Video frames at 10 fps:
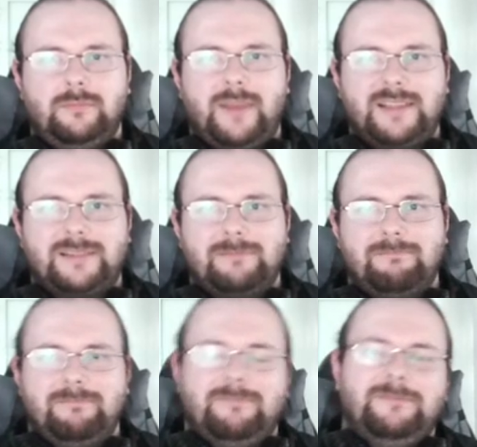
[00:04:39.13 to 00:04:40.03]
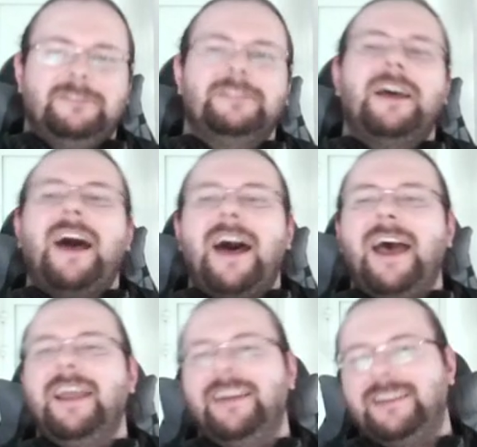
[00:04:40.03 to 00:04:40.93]
Was?
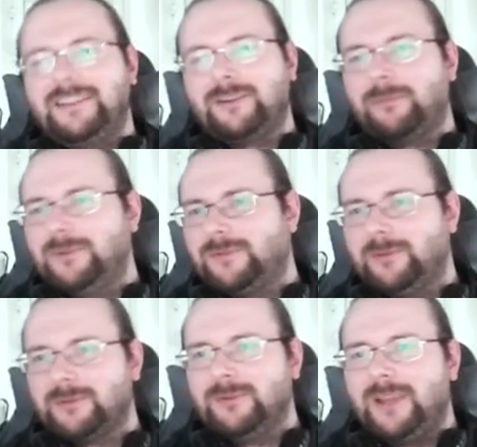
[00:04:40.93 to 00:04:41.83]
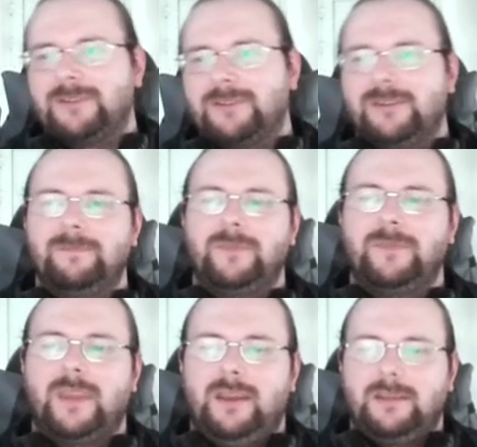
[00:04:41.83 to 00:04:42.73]
Nein, hätte ich doch minus 4 minus 0 geben sollen.
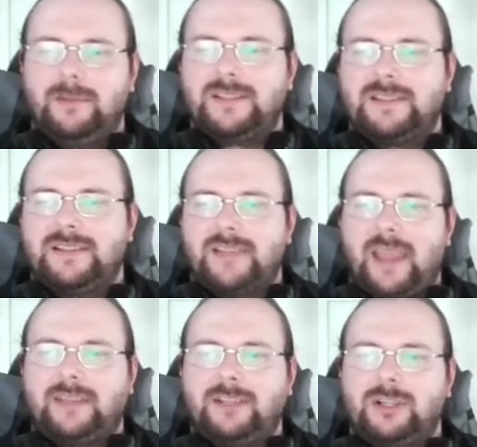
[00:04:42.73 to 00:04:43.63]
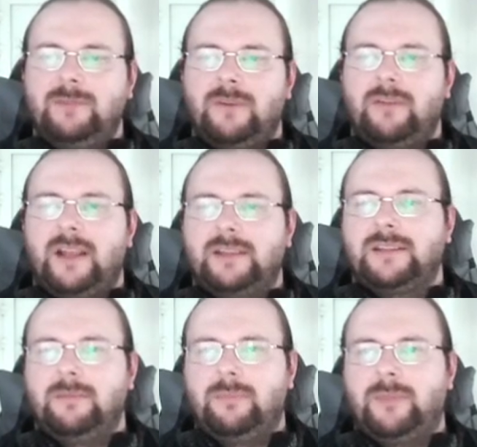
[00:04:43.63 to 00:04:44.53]
Ich meine, es ist jetzt echt nicht schlimm, weil wir
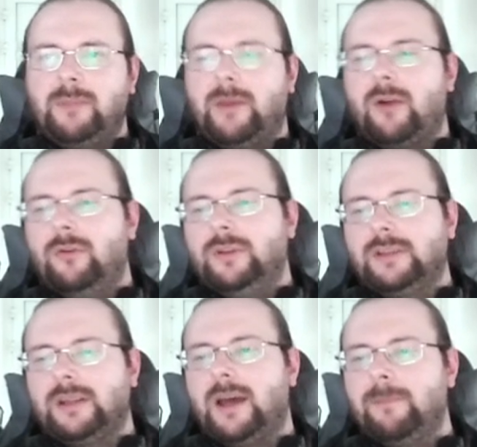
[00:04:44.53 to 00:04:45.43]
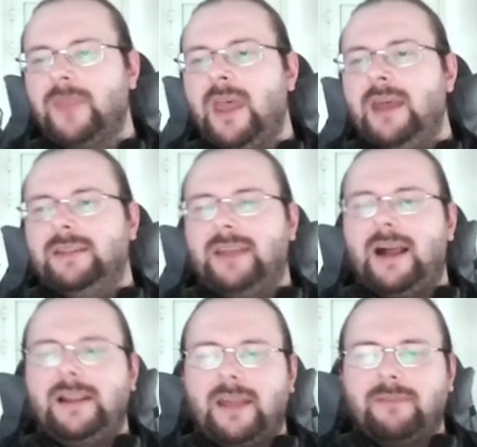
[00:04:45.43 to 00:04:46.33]
halt den, den Barrowin drin haben, der
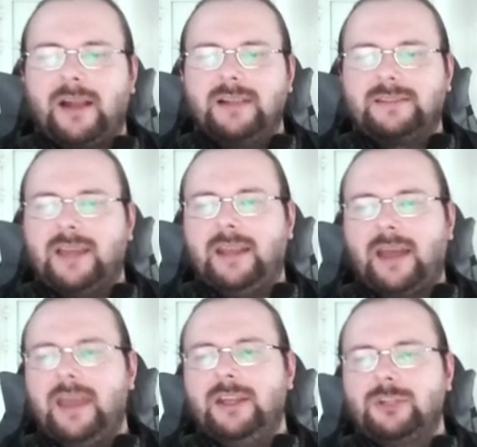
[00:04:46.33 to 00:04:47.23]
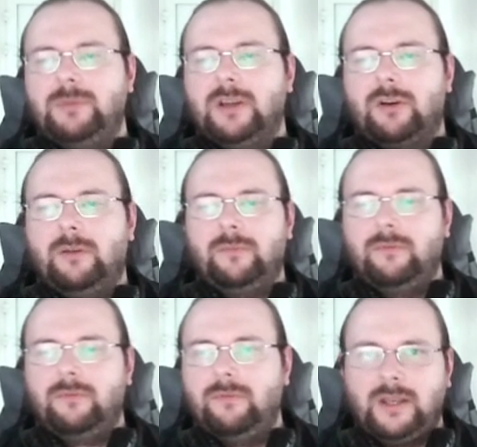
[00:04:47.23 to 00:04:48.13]
halt einfach als 3-3er ins Spiel kommt,
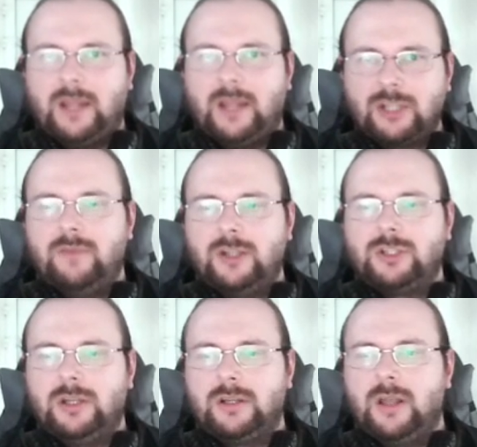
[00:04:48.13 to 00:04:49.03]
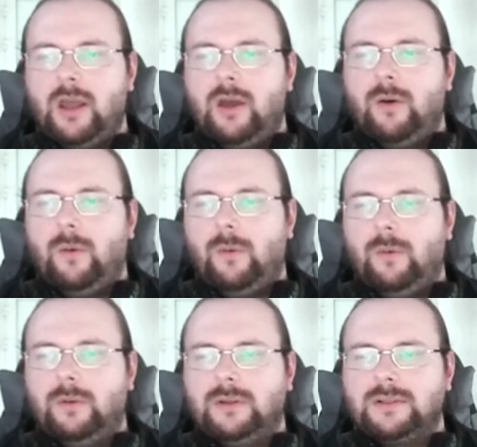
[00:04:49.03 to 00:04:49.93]
den Dungeon ventured.
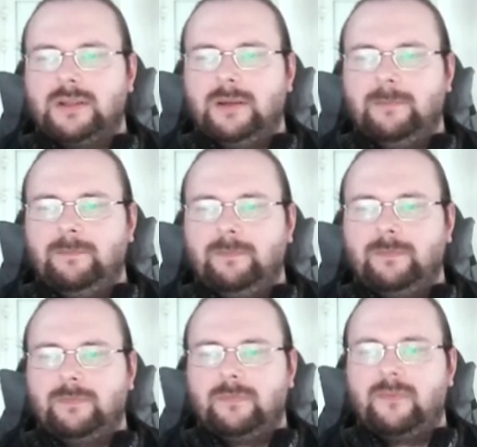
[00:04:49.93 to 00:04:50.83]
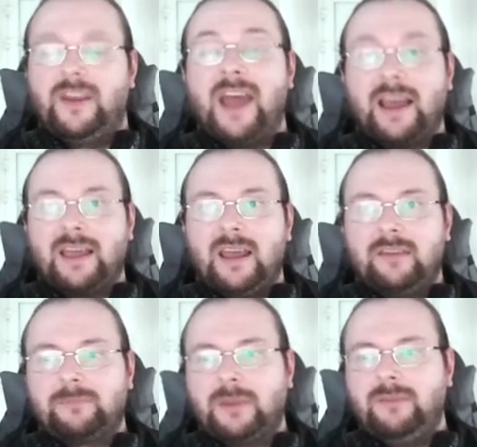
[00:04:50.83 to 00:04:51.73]
und ähm, wenn er
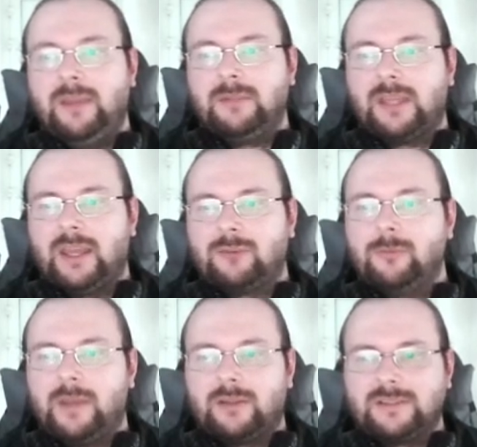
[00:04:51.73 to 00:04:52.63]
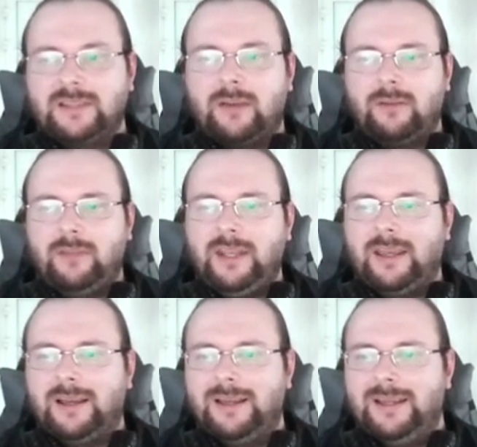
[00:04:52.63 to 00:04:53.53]
angreift, bringen wir eben eine Kreatur, meine kosten 3 oder
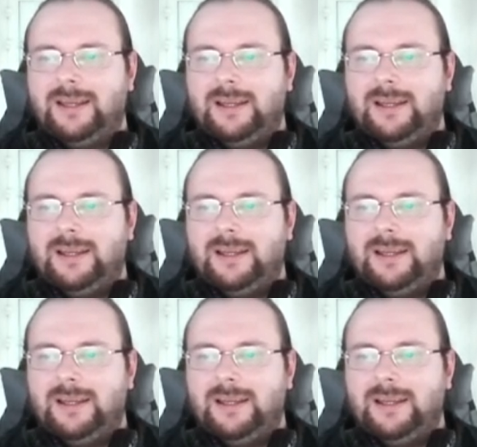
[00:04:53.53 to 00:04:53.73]
weniger